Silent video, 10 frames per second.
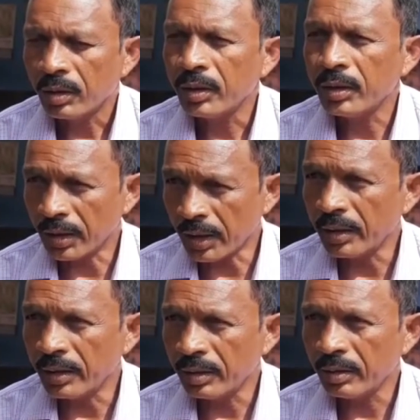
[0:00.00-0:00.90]

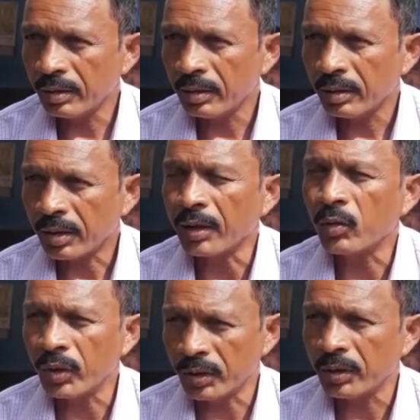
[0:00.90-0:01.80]
নিজেরাই
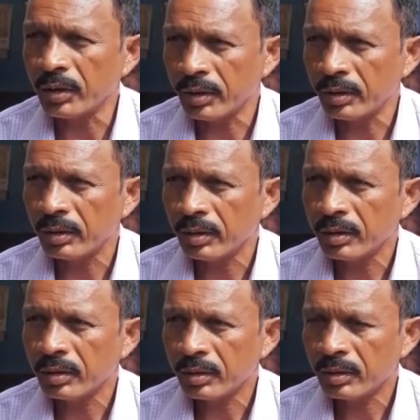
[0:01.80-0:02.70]
খাটিখুটি
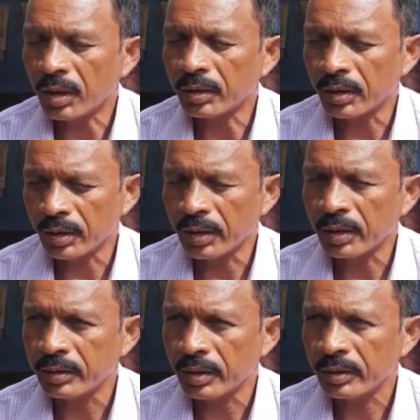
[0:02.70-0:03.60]
ডাক্তারকে
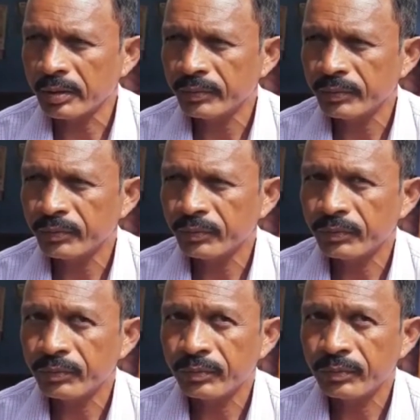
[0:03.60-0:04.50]
দেখাচ্ছি আর কি
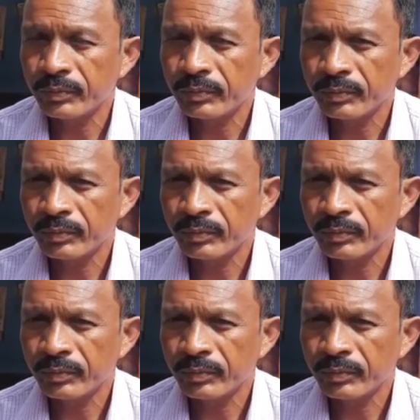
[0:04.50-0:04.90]
তৃণমূলে তো বলেছিল